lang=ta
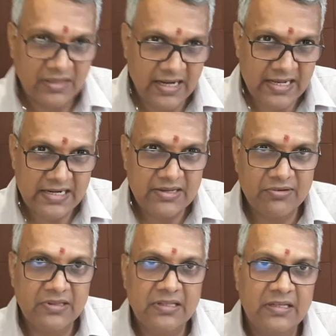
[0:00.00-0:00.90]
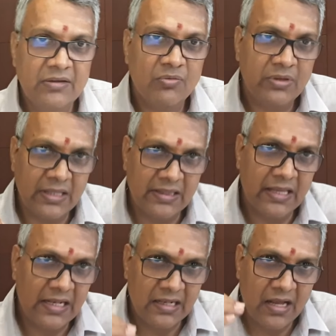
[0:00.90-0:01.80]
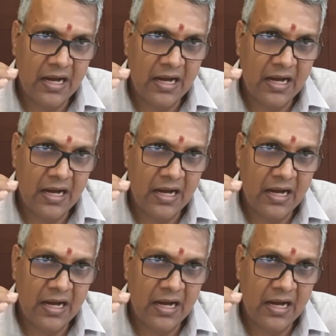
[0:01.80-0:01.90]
கரடி வந்து எந் எல்லா